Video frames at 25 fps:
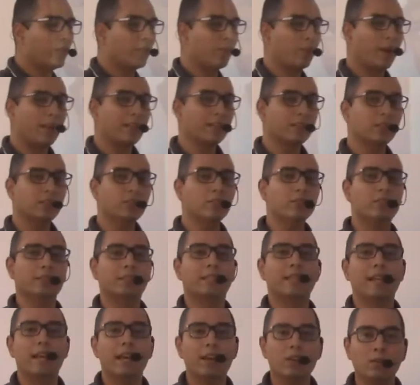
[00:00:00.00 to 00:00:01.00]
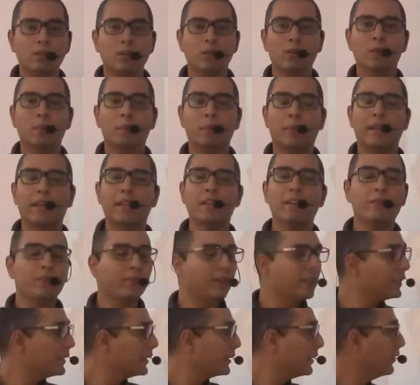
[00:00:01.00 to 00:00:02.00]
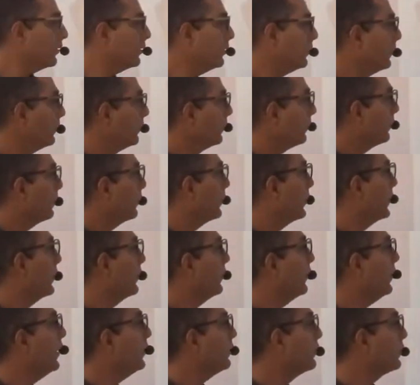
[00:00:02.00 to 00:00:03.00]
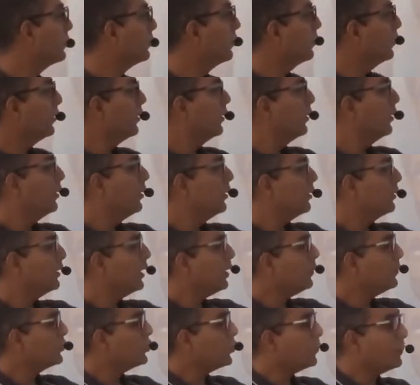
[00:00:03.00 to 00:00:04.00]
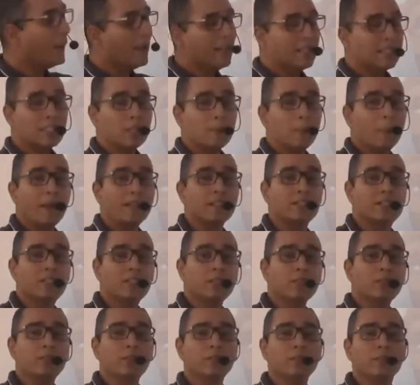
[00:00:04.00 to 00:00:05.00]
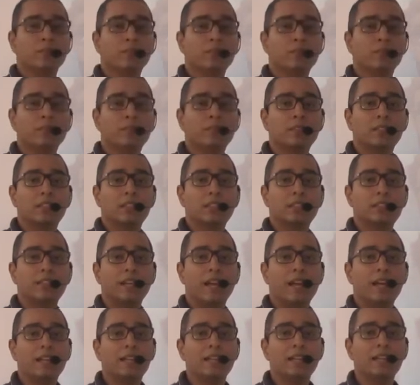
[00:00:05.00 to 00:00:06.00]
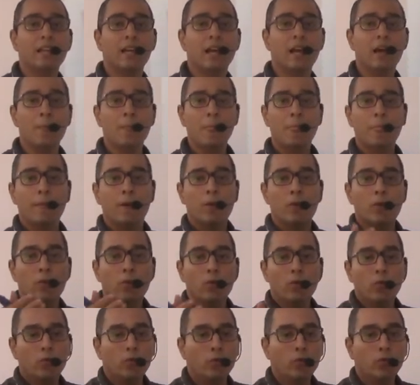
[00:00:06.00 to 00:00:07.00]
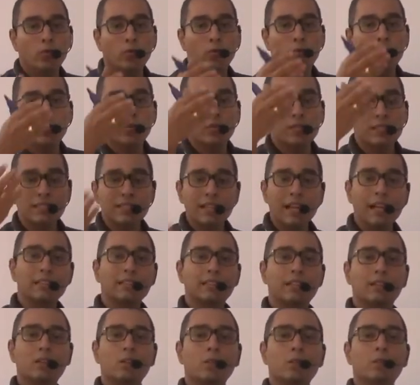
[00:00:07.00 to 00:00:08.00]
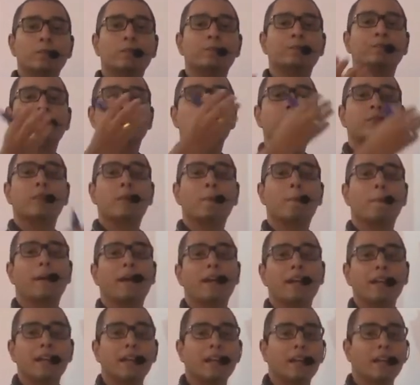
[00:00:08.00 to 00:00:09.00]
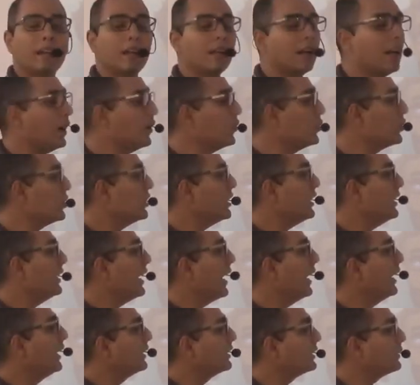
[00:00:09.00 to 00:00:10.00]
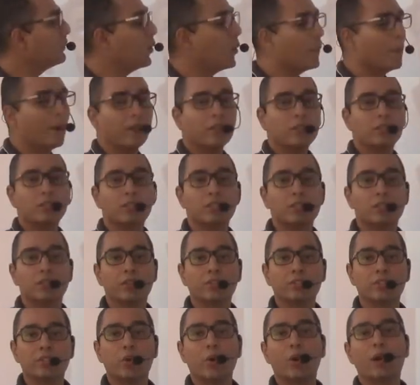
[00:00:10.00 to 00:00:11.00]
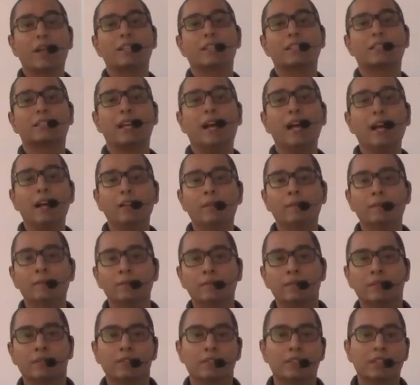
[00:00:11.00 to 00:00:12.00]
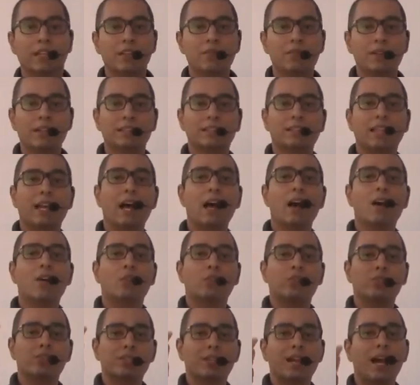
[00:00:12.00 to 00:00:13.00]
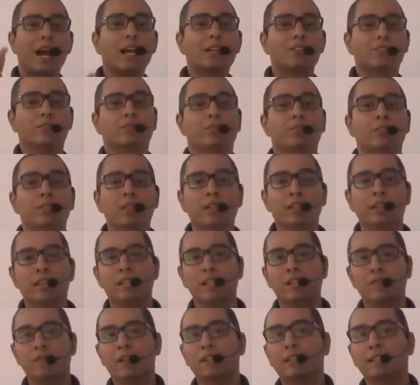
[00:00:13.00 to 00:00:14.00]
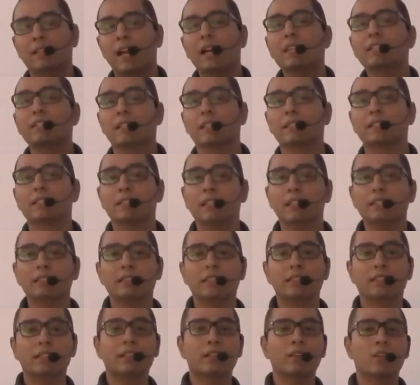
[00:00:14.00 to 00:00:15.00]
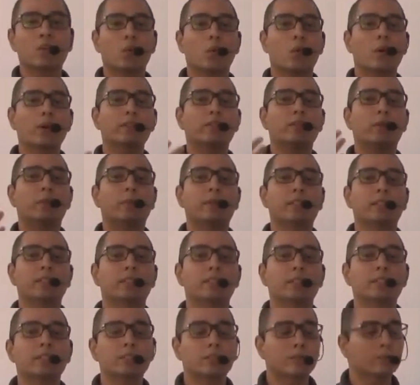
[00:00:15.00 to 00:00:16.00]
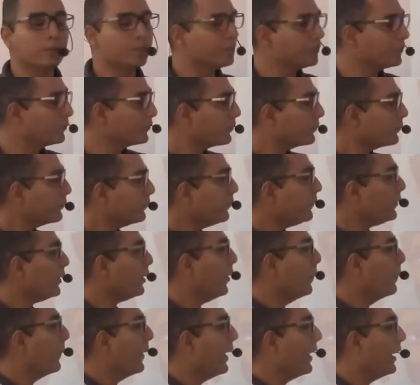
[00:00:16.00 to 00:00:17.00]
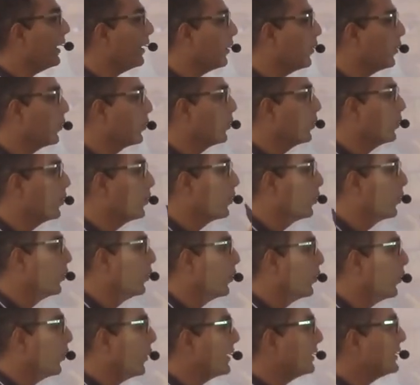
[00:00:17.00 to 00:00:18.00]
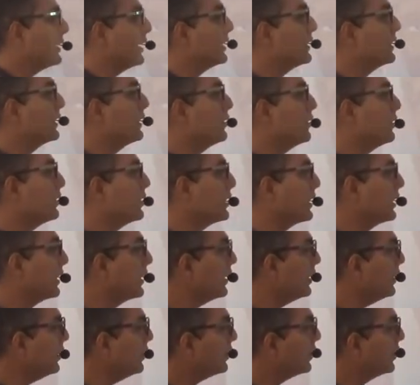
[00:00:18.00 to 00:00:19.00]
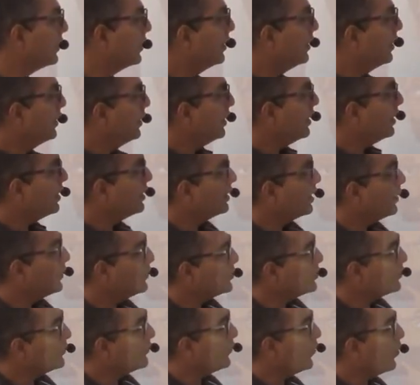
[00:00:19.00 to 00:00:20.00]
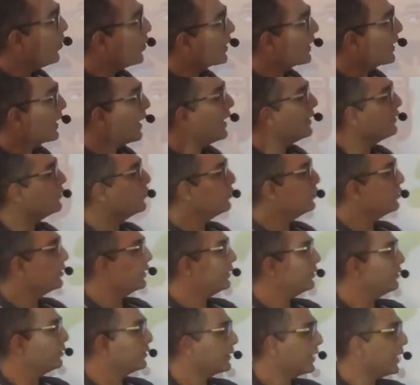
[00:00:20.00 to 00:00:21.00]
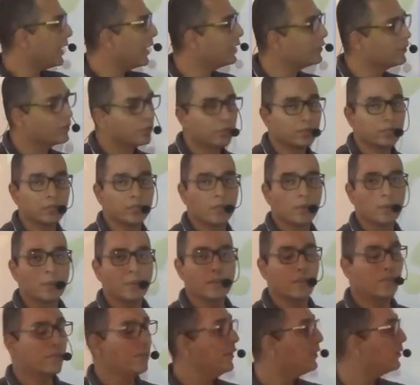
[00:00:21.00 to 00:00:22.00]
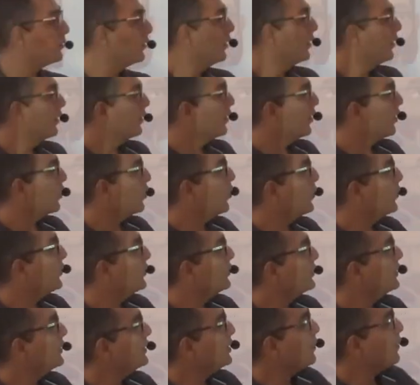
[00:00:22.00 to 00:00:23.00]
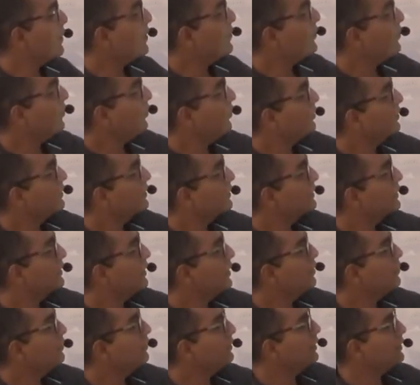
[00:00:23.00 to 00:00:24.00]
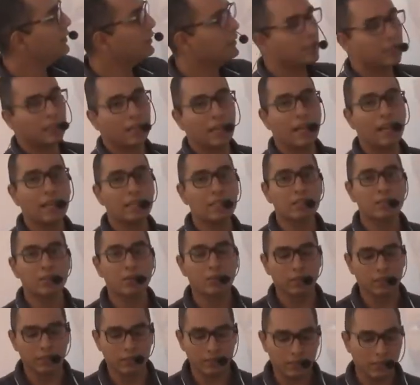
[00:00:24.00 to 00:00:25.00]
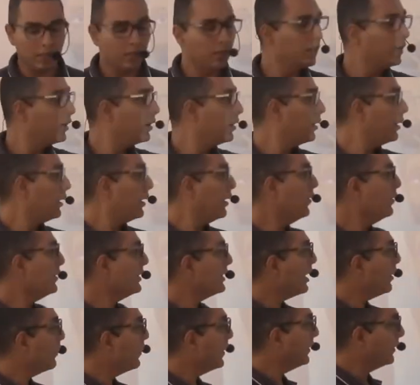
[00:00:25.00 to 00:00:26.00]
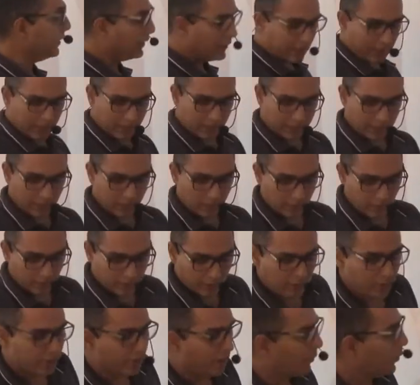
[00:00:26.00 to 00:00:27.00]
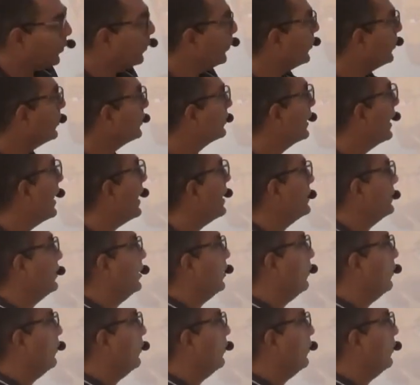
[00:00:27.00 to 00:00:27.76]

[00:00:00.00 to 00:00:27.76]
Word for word: partir do zero para refazê-lo. Perfeito? Temos o participativo que traria o cidadão para auxiliar nesse momento de, de orçar, de levantar os gastos e levantar as receitas, né? Quanto eu preciso para o exercício seguinte. E temos o focado nos resultados Perfeito? Que, como eu disse, é uma evolução desse clássico aqui. Eu sabendo esses cinco aqui, eu já vou para o 10 na